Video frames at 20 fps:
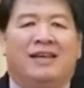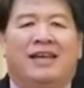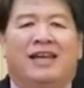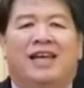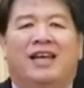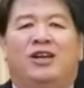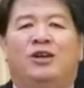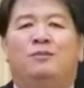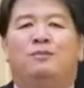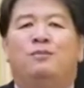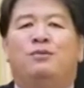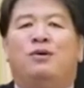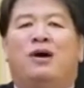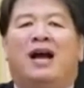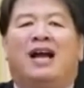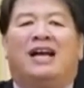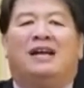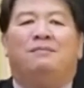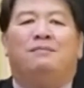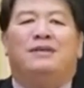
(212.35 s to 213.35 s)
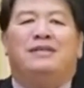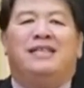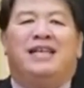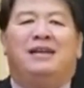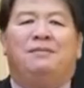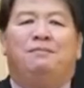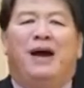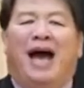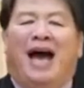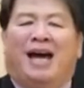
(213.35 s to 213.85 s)
hidupmu akan
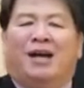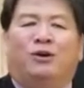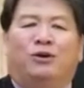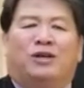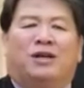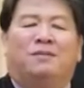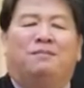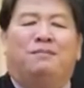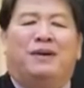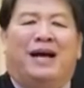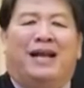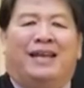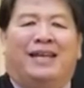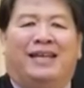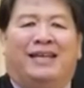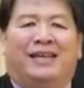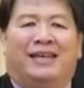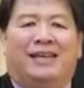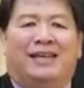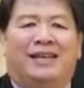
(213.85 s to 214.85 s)
menjadi baru kembali